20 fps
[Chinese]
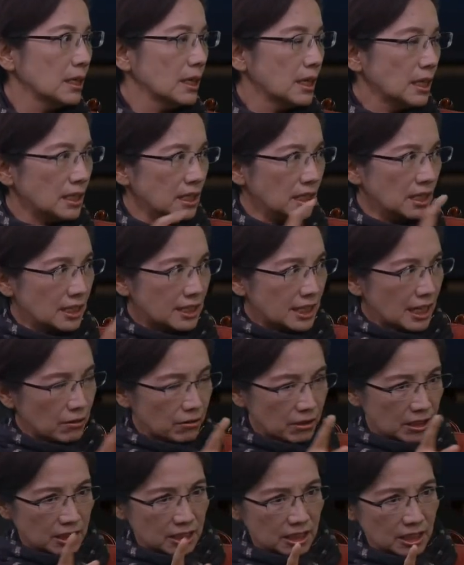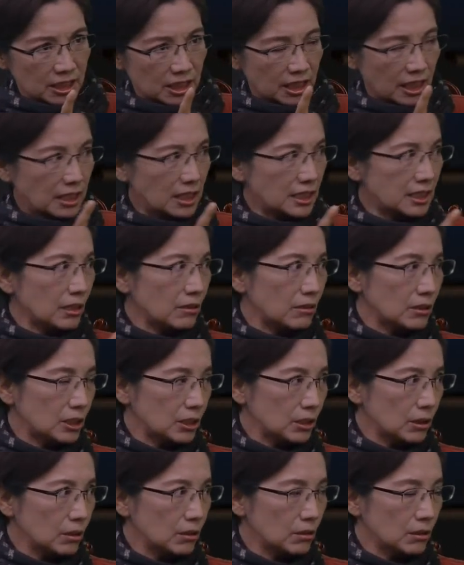嗯，你在我之前，你在我
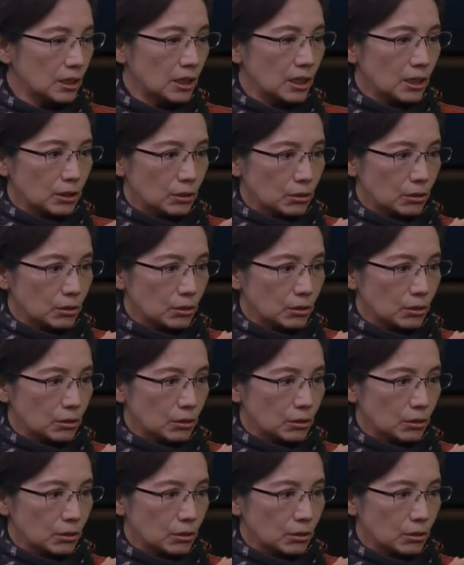之后。